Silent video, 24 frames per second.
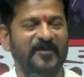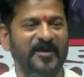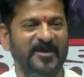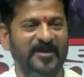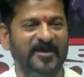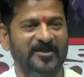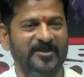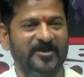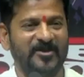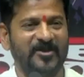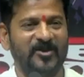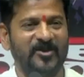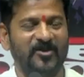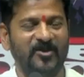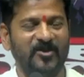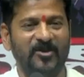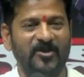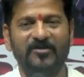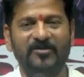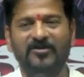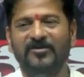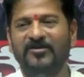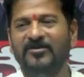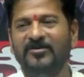పర్యటనలో
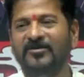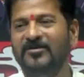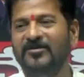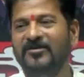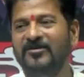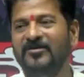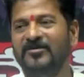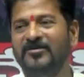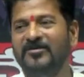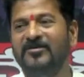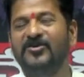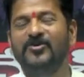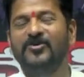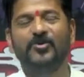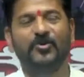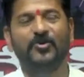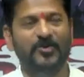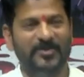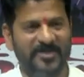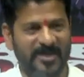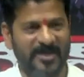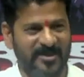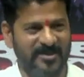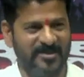
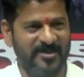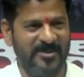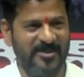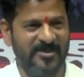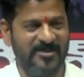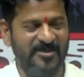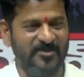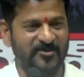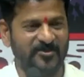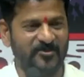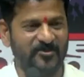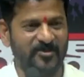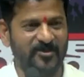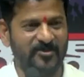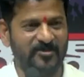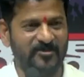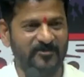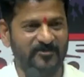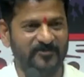సూచన చేసిండ్రు